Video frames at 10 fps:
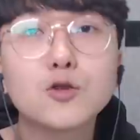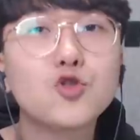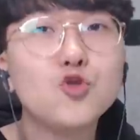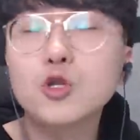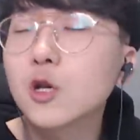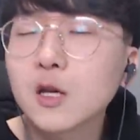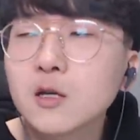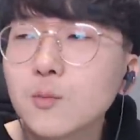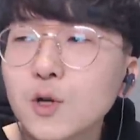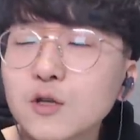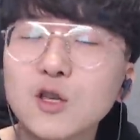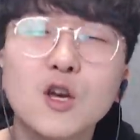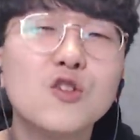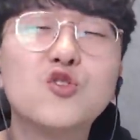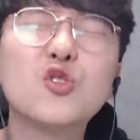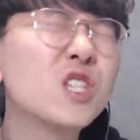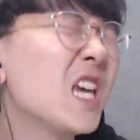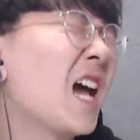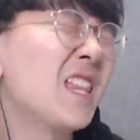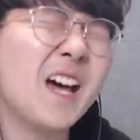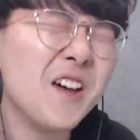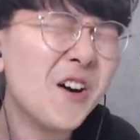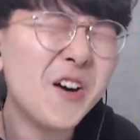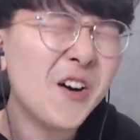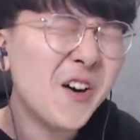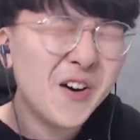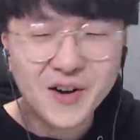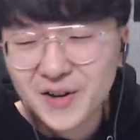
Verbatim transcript: 출석의 흐름은 죽지 않아요.